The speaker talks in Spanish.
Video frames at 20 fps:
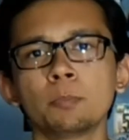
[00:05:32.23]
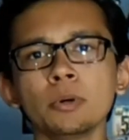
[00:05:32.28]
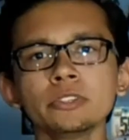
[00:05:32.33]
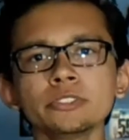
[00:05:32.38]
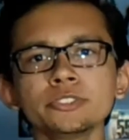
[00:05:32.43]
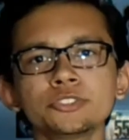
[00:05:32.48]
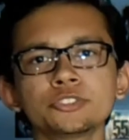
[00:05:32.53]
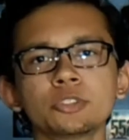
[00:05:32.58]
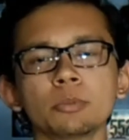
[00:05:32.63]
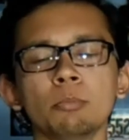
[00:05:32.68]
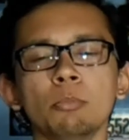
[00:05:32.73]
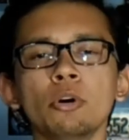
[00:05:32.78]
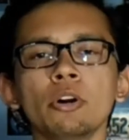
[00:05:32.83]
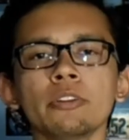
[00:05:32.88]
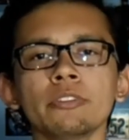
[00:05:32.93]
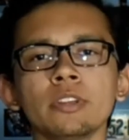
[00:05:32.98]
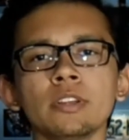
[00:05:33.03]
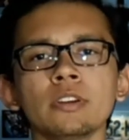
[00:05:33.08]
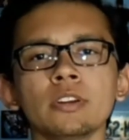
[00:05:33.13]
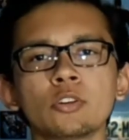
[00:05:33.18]

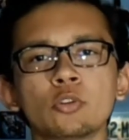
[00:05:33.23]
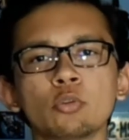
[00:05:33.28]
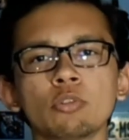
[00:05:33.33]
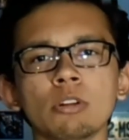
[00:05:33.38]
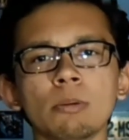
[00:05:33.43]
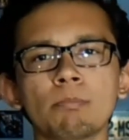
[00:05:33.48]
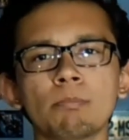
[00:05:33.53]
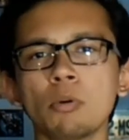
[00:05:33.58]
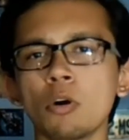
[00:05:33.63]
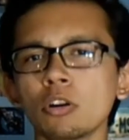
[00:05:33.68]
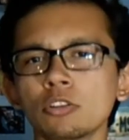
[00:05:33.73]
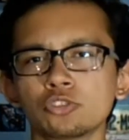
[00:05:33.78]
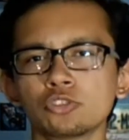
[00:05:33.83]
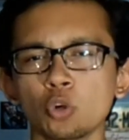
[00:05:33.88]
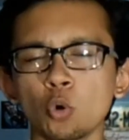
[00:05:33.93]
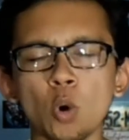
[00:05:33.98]
Post-Mortem Box